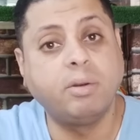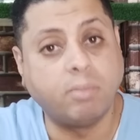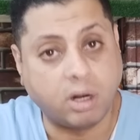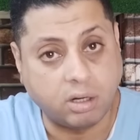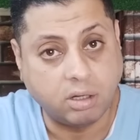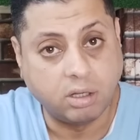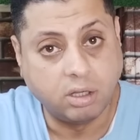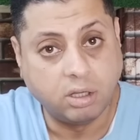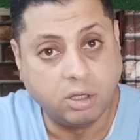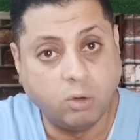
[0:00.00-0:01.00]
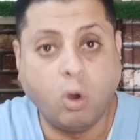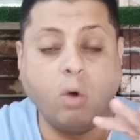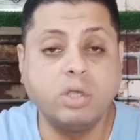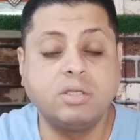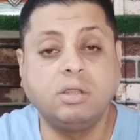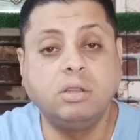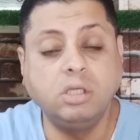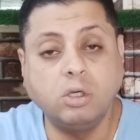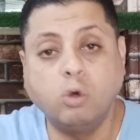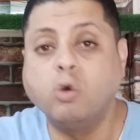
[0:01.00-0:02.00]
من مره وهو
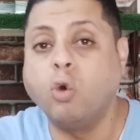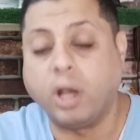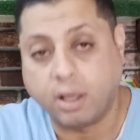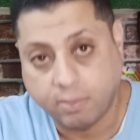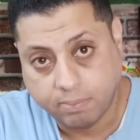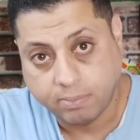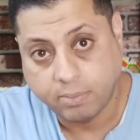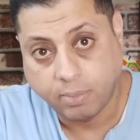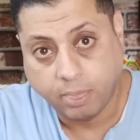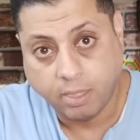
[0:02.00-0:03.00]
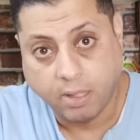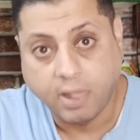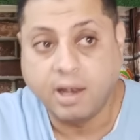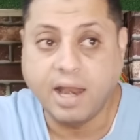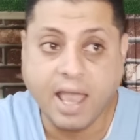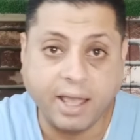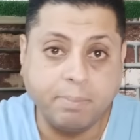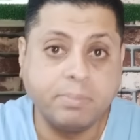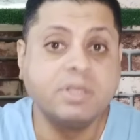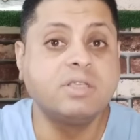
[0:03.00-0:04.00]
صديق اوجولا
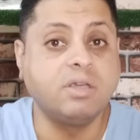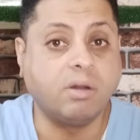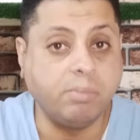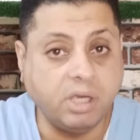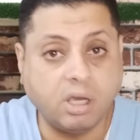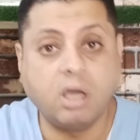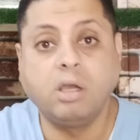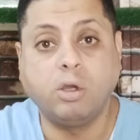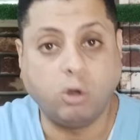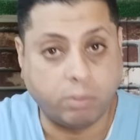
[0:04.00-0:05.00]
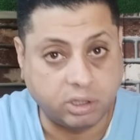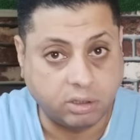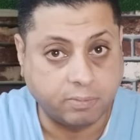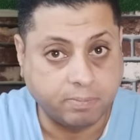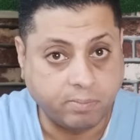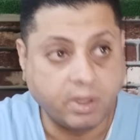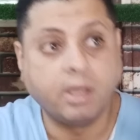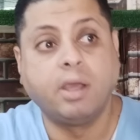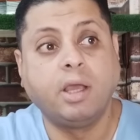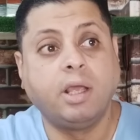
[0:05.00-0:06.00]
لاعب سيراميكا كليوباترا
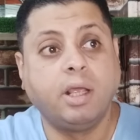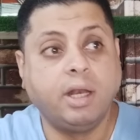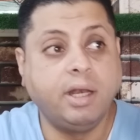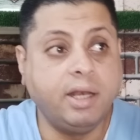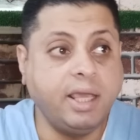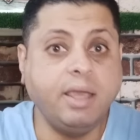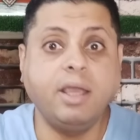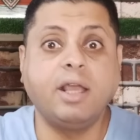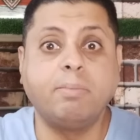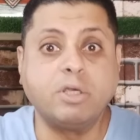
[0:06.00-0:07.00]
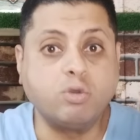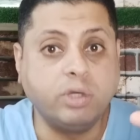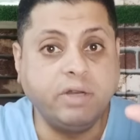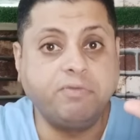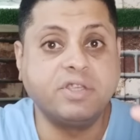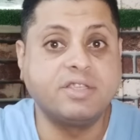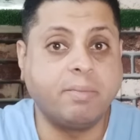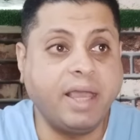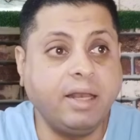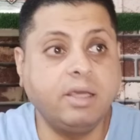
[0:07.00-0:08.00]
ليه المسؤولين في
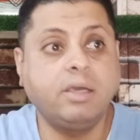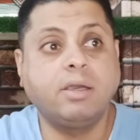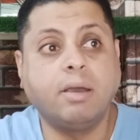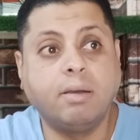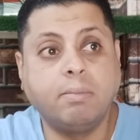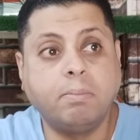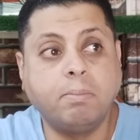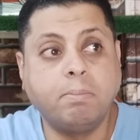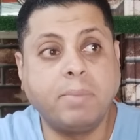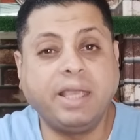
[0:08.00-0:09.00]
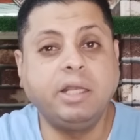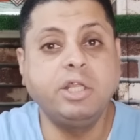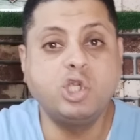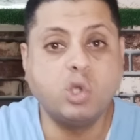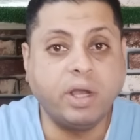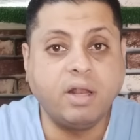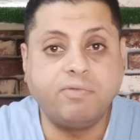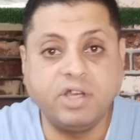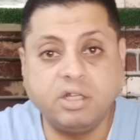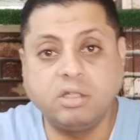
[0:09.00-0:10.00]
الزمالك مايلين شويه
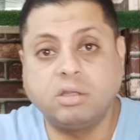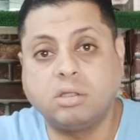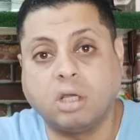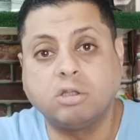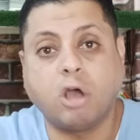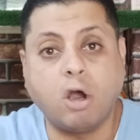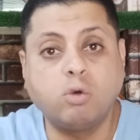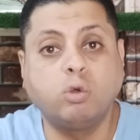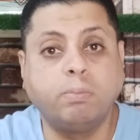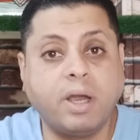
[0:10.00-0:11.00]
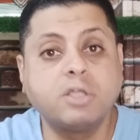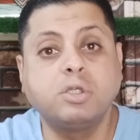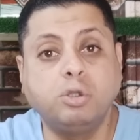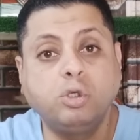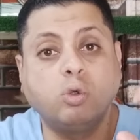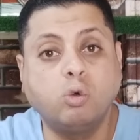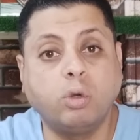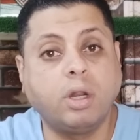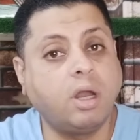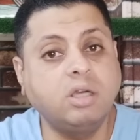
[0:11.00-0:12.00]
لفكره التعاقد مع صديق
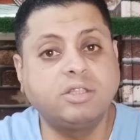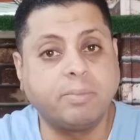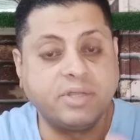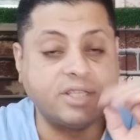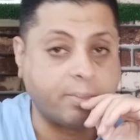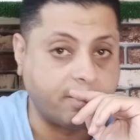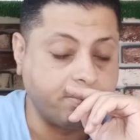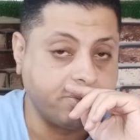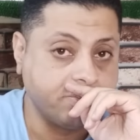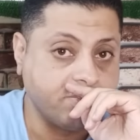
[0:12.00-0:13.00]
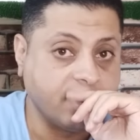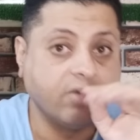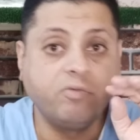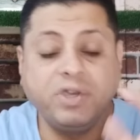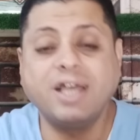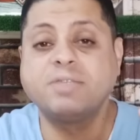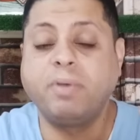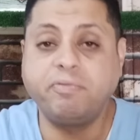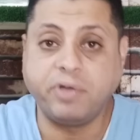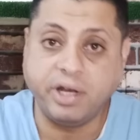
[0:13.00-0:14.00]
اجولا لاكثر من سبب في
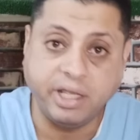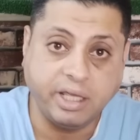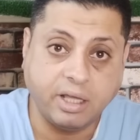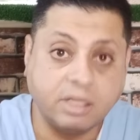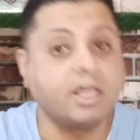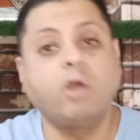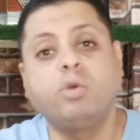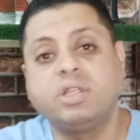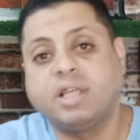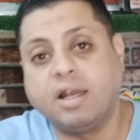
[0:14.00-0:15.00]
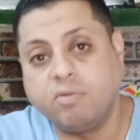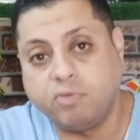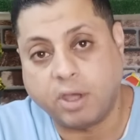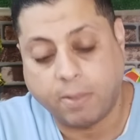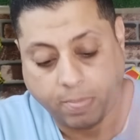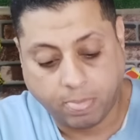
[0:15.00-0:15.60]
اسباب فنيه تعالوا نتكلم فيها